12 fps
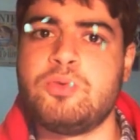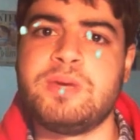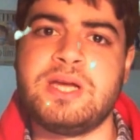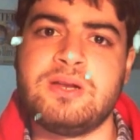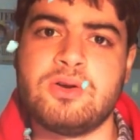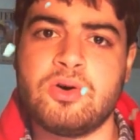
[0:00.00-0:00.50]
più o
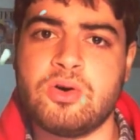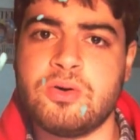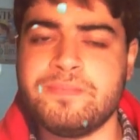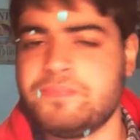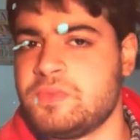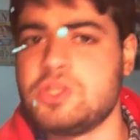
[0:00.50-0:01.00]

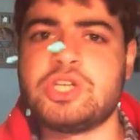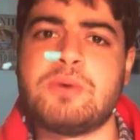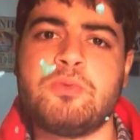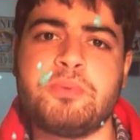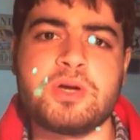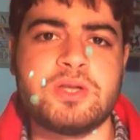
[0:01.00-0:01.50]
meno,
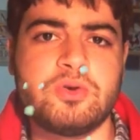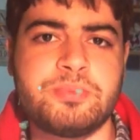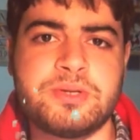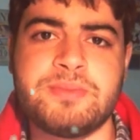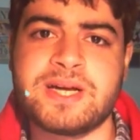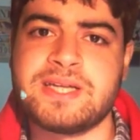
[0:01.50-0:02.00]
diciamo un pochino
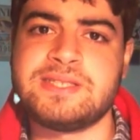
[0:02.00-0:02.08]
prima